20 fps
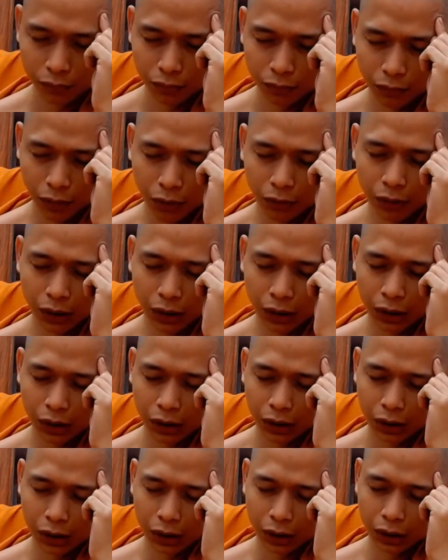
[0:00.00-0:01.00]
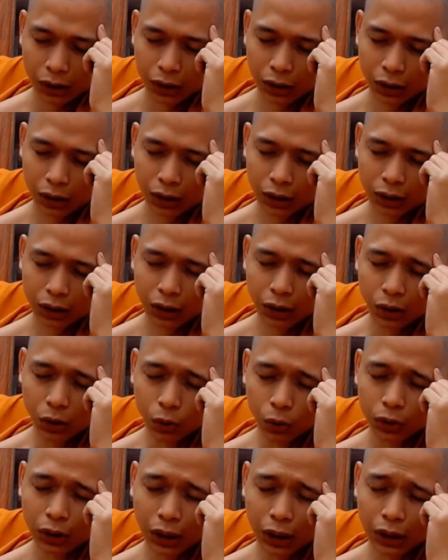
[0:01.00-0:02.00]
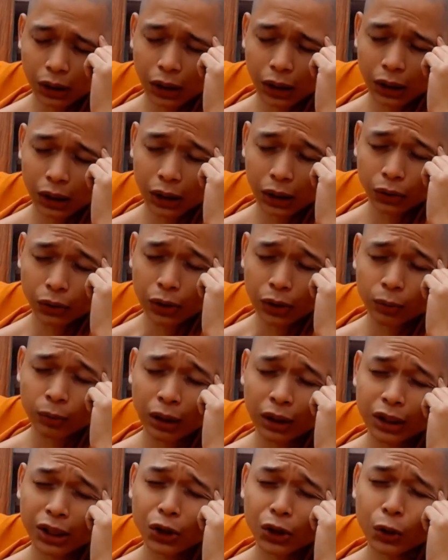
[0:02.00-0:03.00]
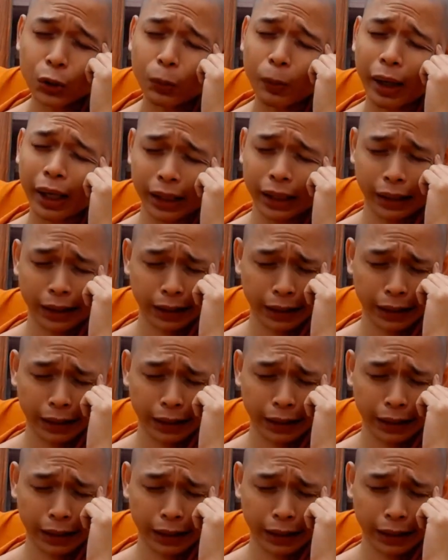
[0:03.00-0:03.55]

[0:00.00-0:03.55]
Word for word: bởi vì khi cái hữu là cái gì là cái chuyện chúng ta nhíu mày